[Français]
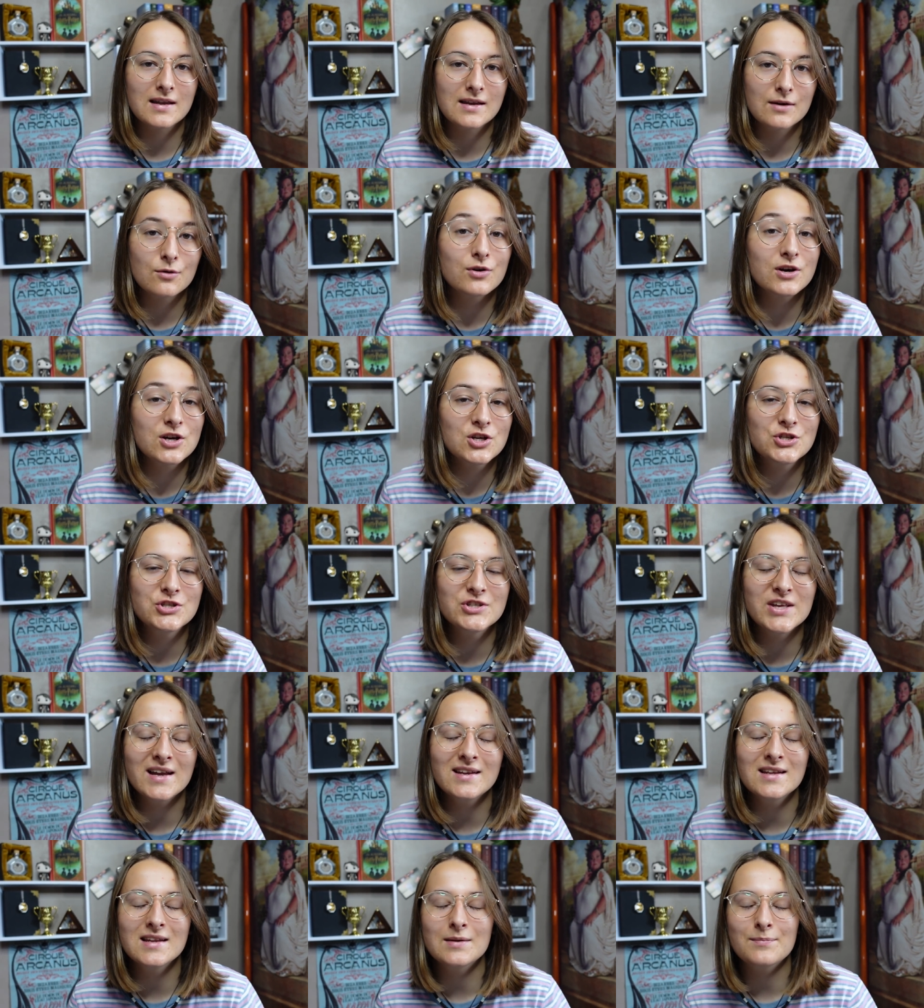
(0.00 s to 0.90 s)
il est
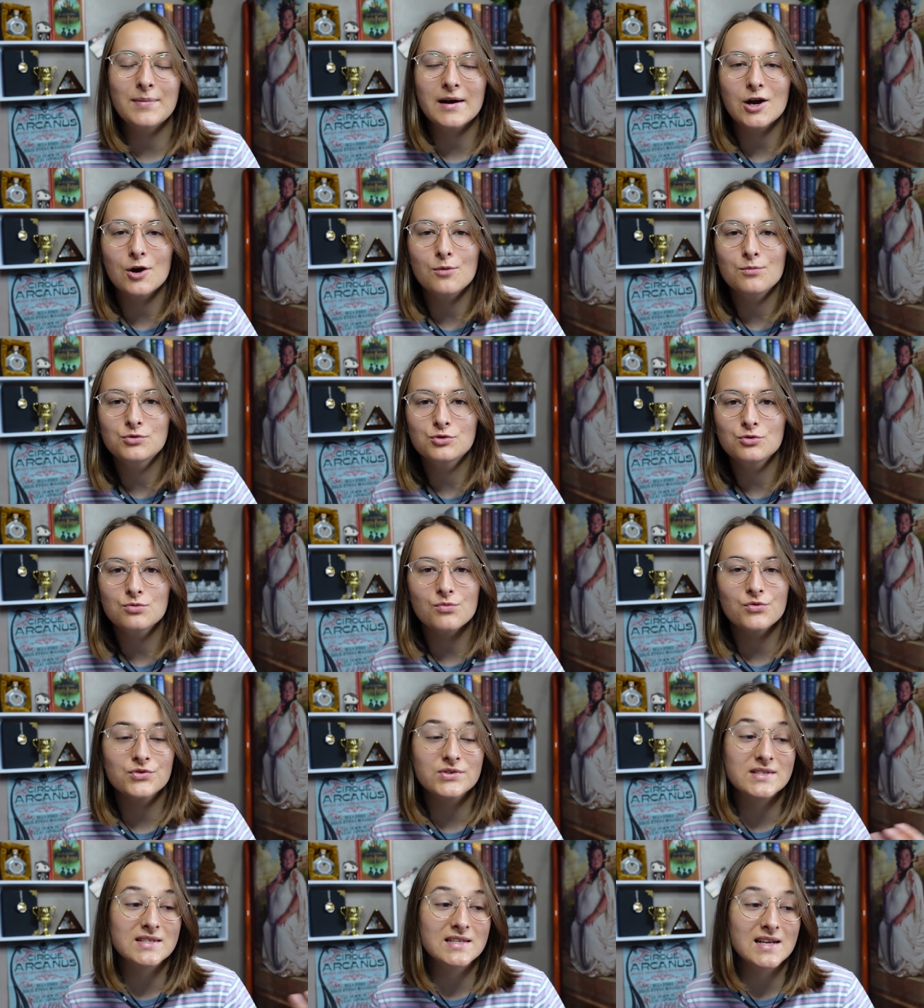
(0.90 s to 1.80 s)
original, il est pas comme tout le
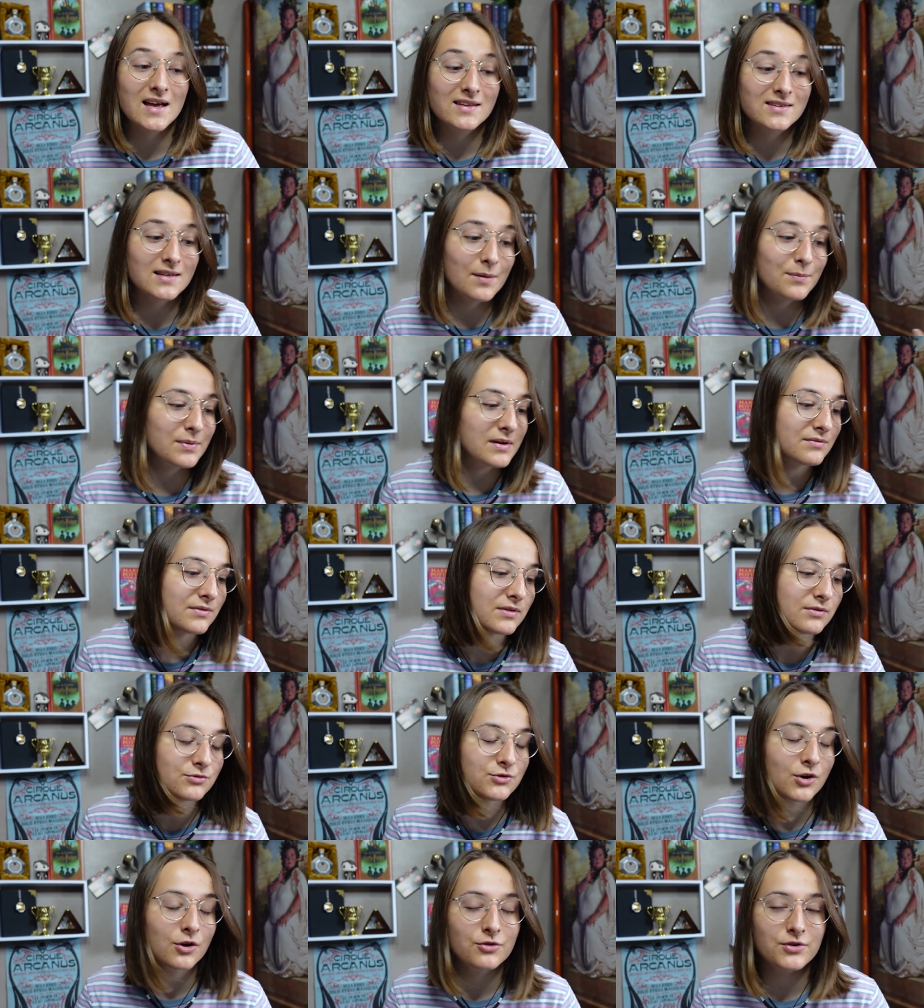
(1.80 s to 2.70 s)
monde, il attrape les
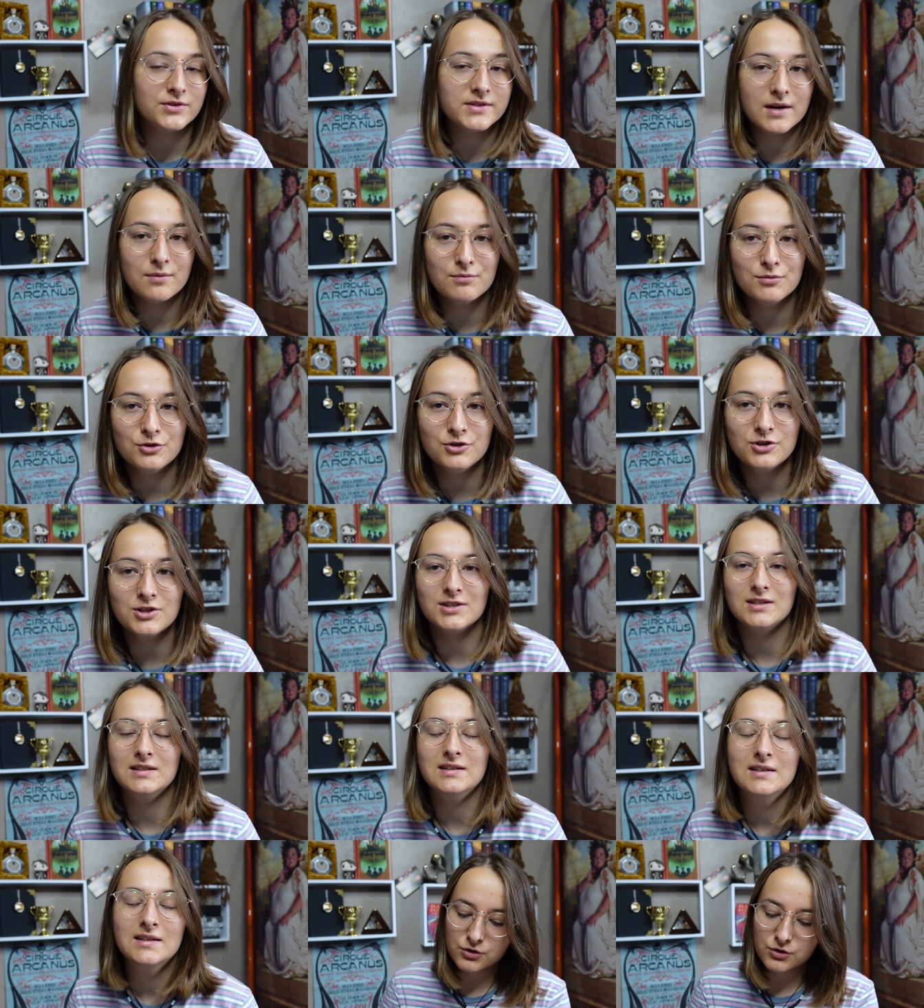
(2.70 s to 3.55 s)
vifs d'or dans sa bouche.